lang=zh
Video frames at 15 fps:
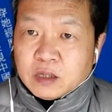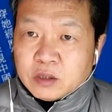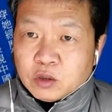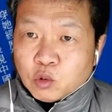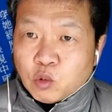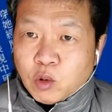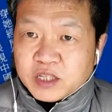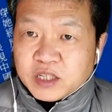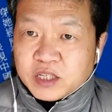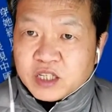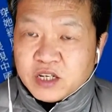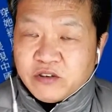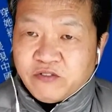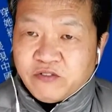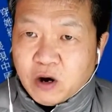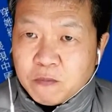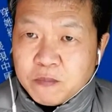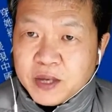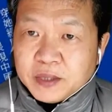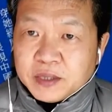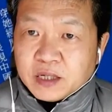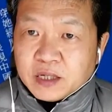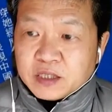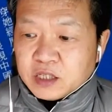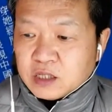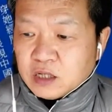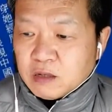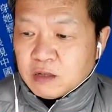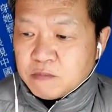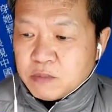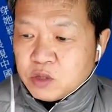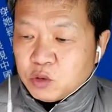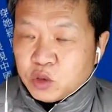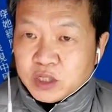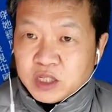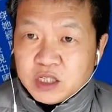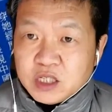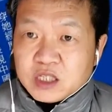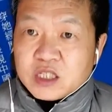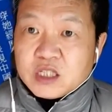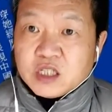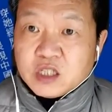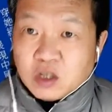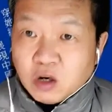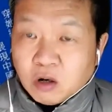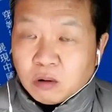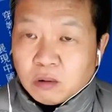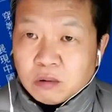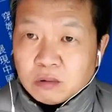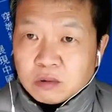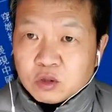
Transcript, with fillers: 有关这一方面的这个明确的意思以后。